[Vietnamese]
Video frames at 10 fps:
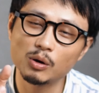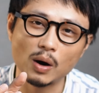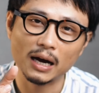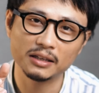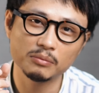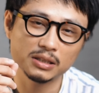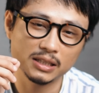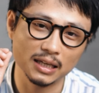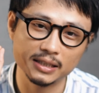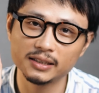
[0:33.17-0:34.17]
bên ngoài nhưng mà
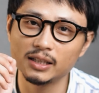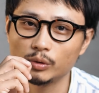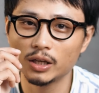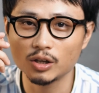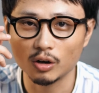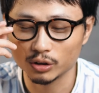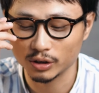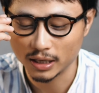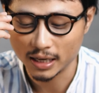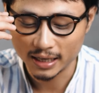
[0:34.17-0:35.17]
chỉ là những tiểu tiết nhỏ
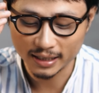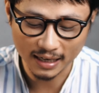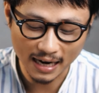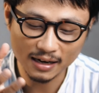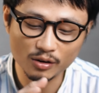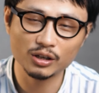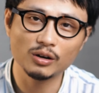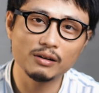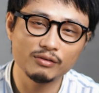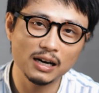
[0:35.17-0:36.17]
thôi nên hãng gọi
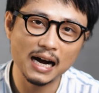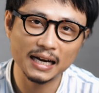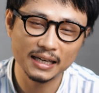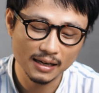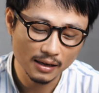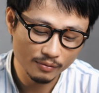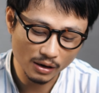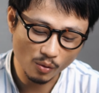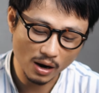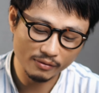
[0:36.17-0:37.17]
nó là vơ 2
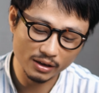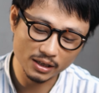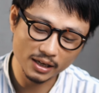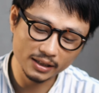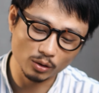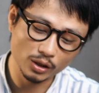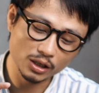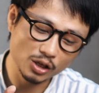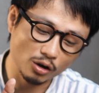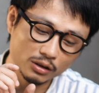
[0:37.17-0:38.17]
và ngoài về những cái tiểu
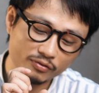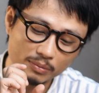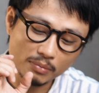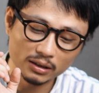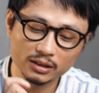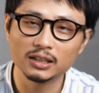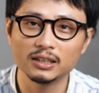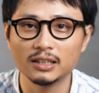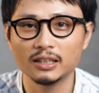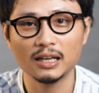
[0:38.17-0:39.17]
tiết nhỏ như phím
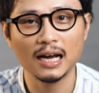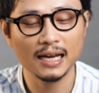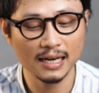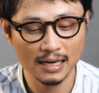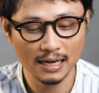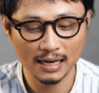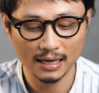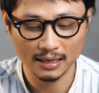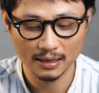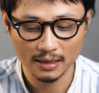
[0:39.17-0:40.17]
button hay
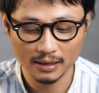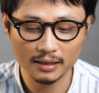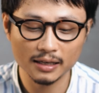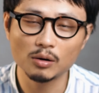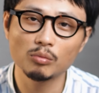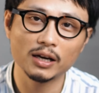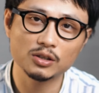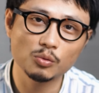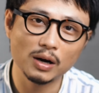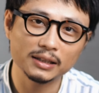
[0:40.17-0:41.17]
là cái, công nghệ
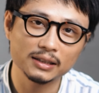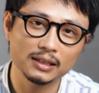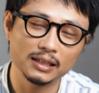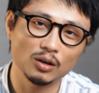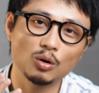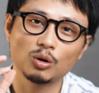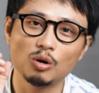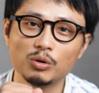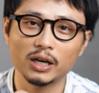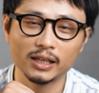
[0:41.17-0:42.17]
xung quanh thì nó còn
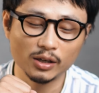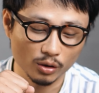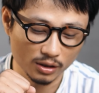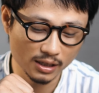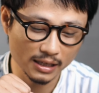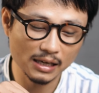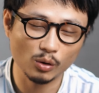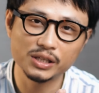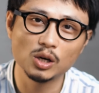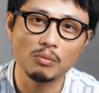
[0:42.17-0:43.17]
có một cái thay đổi nữa đấy là
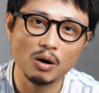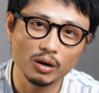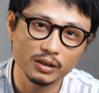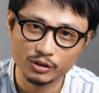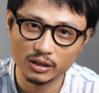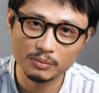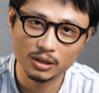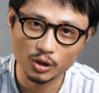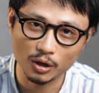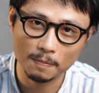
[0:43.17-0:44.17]
có nhiều màu hơn để cho anh em
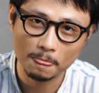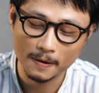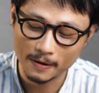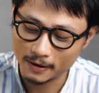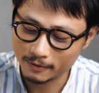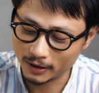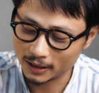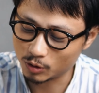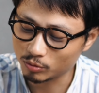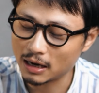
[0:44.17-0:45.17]
lựa chọn
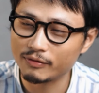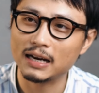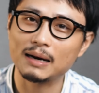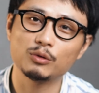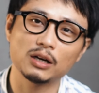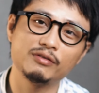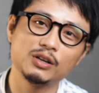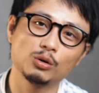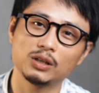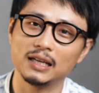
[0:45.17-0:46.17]
vậy chúng ta phải làm một cái
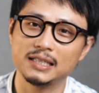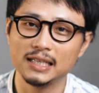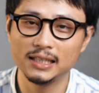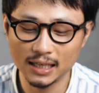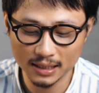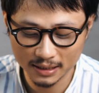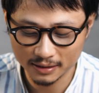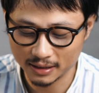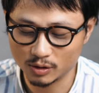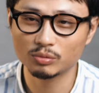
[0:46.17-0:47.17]
video thật là chi tiết
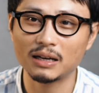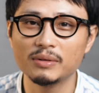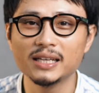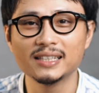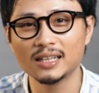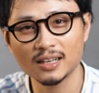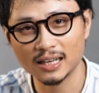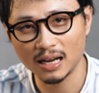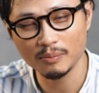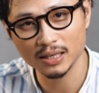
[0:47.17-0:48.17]
thì chúng ta mới nhìn được
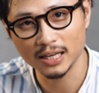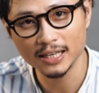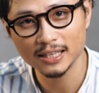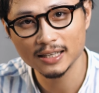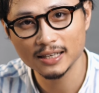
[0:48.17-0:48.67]
cái khác biệt đấy